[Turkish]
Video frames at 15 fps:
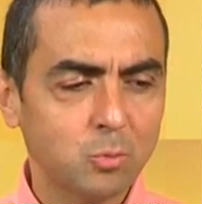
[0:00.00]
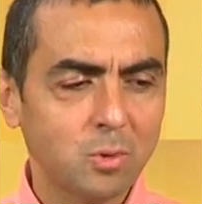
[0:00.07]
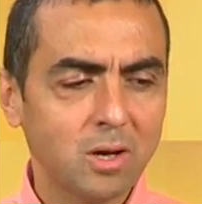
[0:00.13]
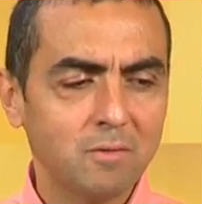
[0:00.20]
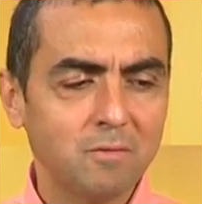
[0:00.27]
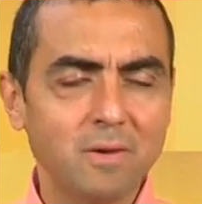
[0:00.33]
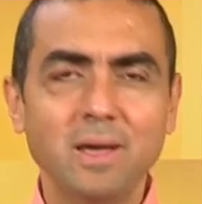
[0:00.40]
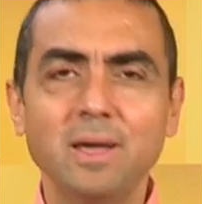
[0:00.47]

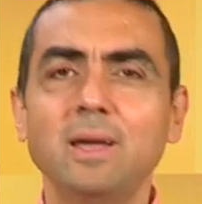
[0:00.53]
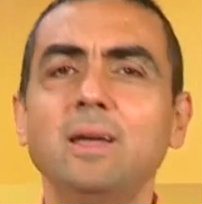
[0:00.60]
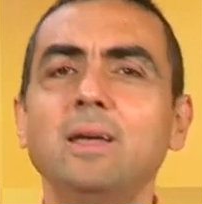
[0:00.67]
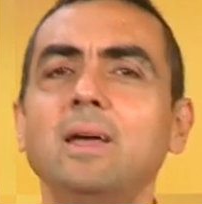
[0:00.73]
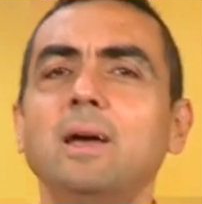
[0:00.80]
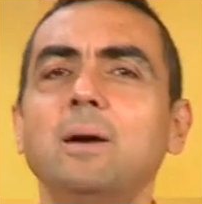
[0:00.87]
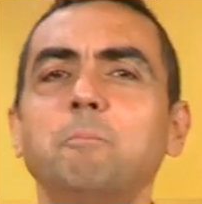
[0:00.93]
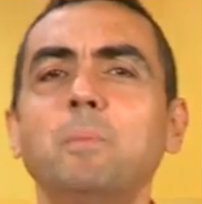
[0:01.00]
puan ve
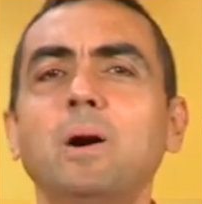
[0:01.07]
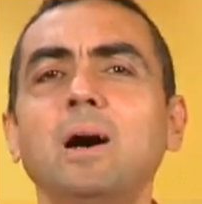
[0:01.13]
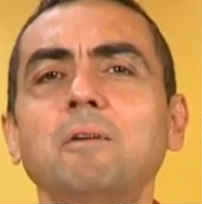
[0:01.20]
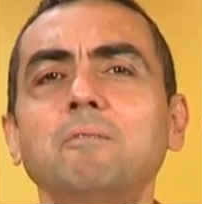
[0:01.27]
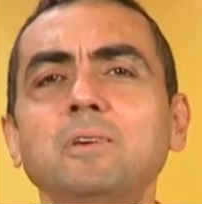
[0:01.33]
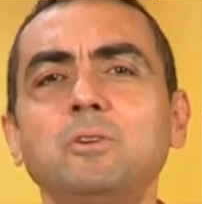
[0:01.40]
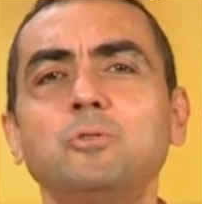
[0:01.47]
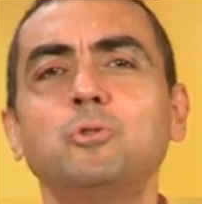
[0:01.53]

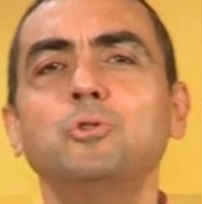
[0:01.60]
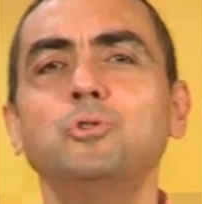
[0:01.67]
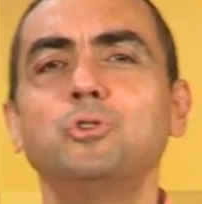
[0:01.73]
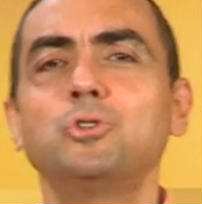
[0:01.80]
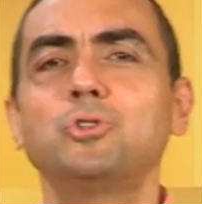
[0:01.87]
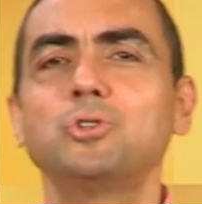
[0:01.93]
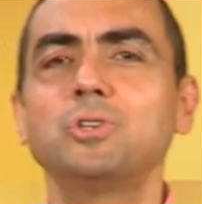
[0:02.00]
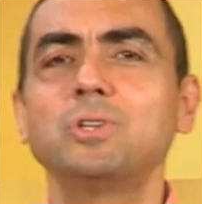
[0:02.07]
Mavi
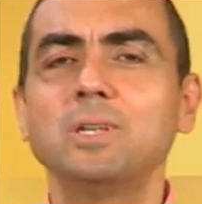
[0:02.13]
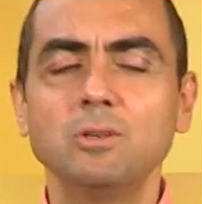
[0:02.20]
Kuş.